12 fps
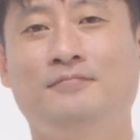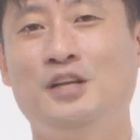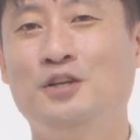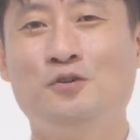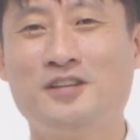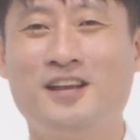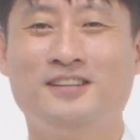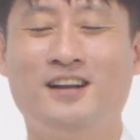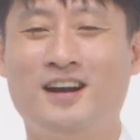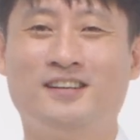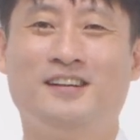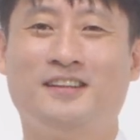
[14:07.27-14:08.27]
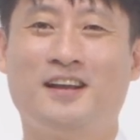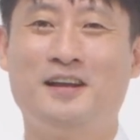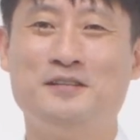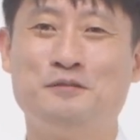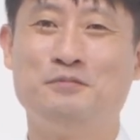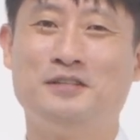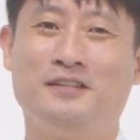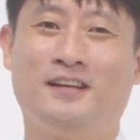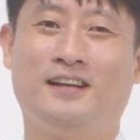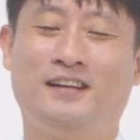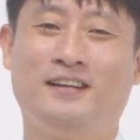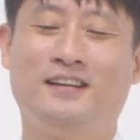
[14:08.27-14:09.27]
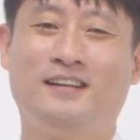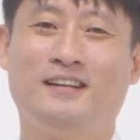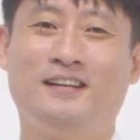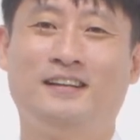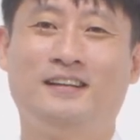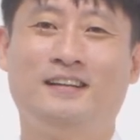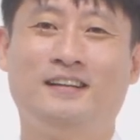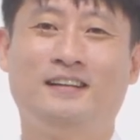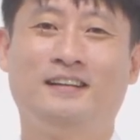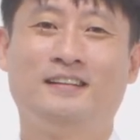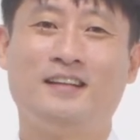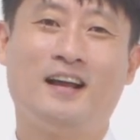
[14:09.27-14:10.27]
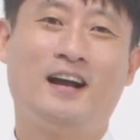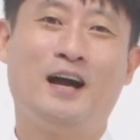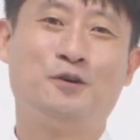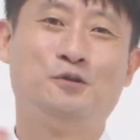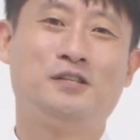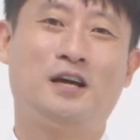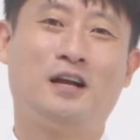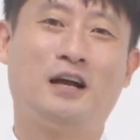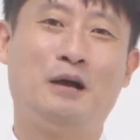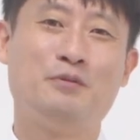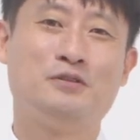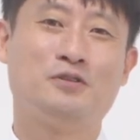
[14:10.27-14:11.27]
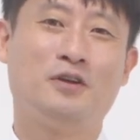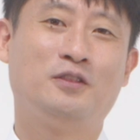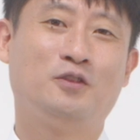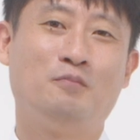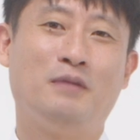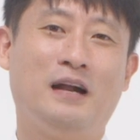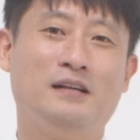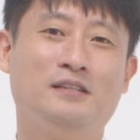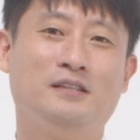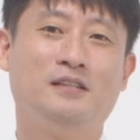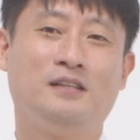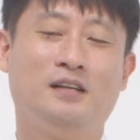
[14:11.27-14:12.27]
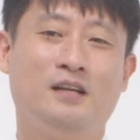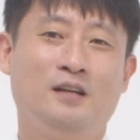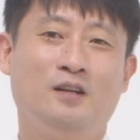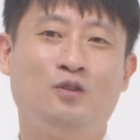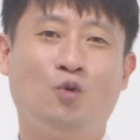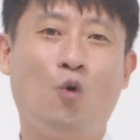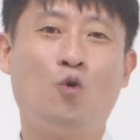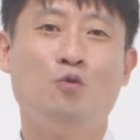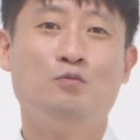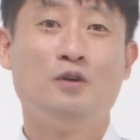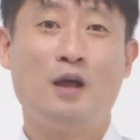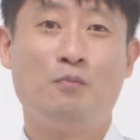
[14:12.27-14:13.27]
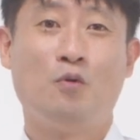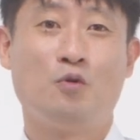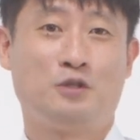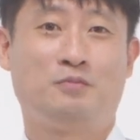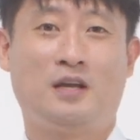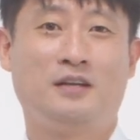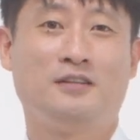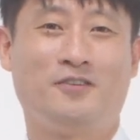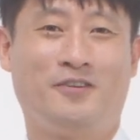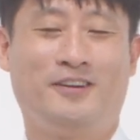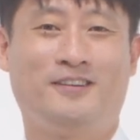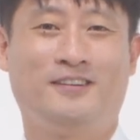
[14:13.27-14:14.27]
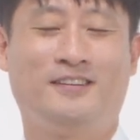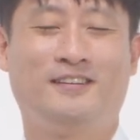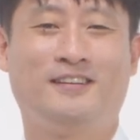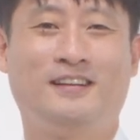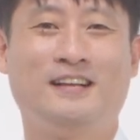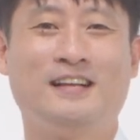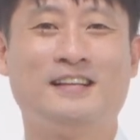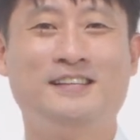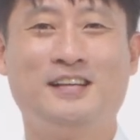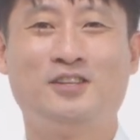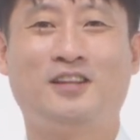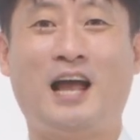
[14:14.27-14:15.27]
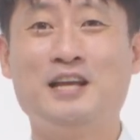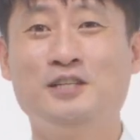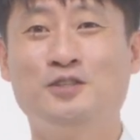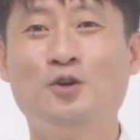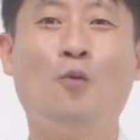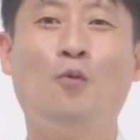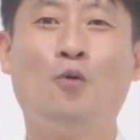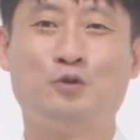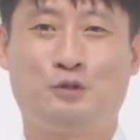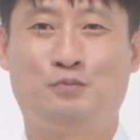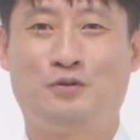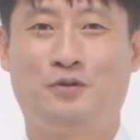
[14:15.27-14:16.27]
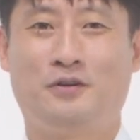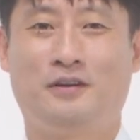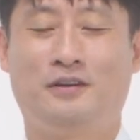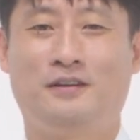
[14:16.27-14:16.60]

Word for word: 이런 생각을 할 때가 있습니다. 내가 하루를 살아가면서 했던 말들을 녹음을 해보고 싶다는 거예요. 그래서 다시 들어보고 싶은 거예요.